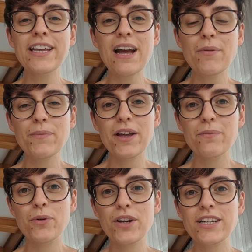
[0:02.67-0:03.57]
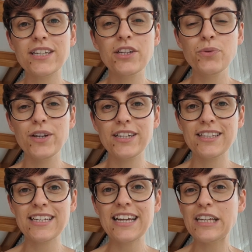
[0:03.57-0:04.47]
Ich habe mir im Monat Juni
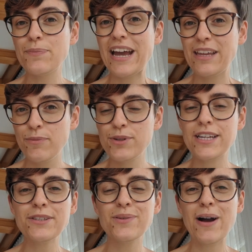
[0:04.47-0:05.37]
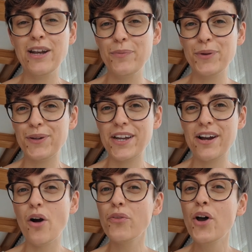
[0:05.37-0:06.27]
tatsächlich mehr E-Books als normale Bücher
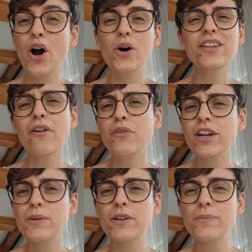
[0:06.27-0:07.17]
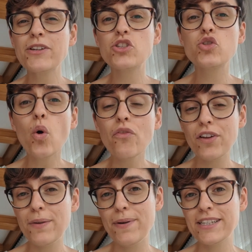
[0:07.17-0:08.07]
gekauft und da fühle ich mich immer so
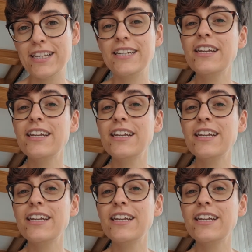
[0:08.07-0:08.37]
viel besser,